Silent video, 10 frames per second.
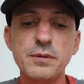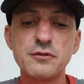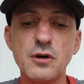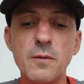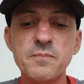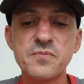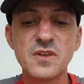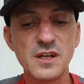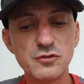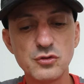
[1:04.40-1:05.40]
o pessoal
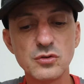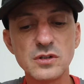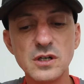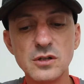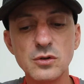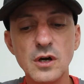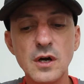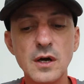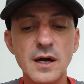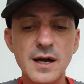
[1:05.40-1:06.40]
questionando,
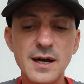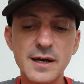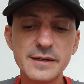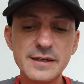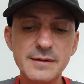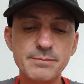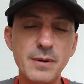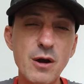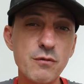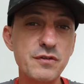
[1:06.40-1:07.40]
ah, que
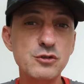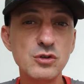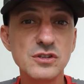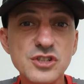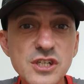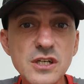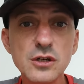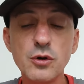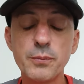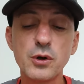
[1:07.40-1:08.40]
é um vídeo
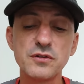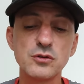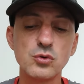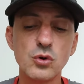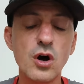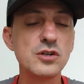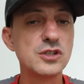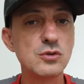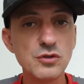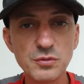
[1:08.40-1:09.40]
antigo por causa do
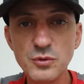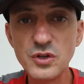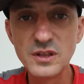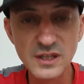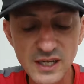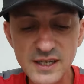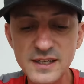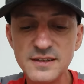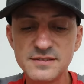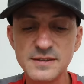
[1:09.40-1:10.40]
lote
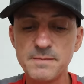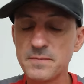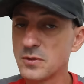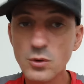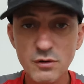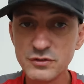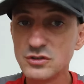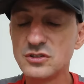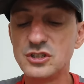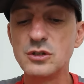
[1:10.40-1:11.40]
2013, não é um
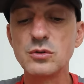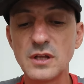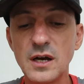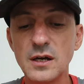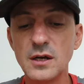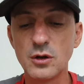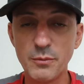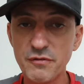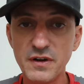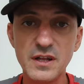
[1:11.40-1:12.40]
vídeo antigo, tá?
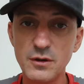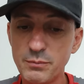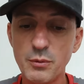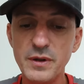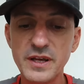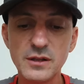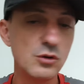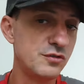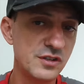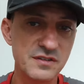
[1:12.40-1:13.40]
Como eu falei, eu publiquei
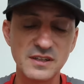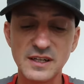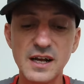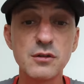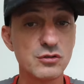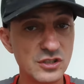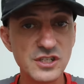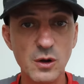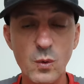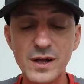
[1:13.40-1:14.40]
dois dias atrás, hoje é
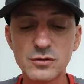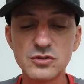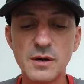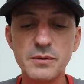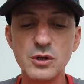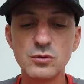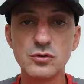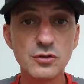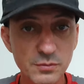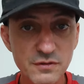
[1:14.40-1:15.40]
dia 4 de abril de
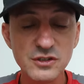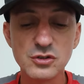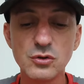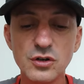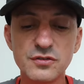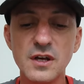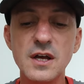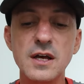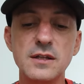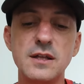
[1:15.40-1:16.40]
2022,
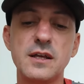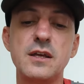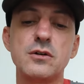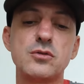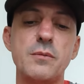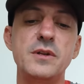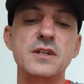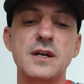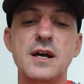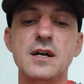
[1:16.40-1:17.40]
tá aqui, ó, tô
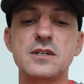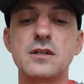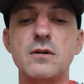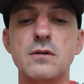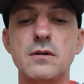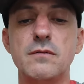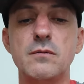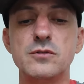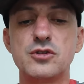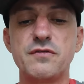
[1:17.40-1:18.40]
abrindo a caixa, tá, ó, tá
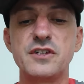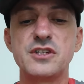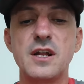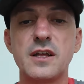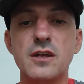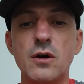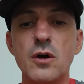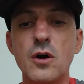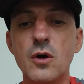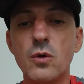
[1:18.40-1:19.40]
bom, deixa eu fechar ela aqui, ó,
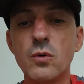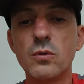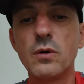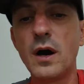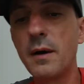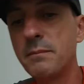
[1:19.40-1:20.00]
a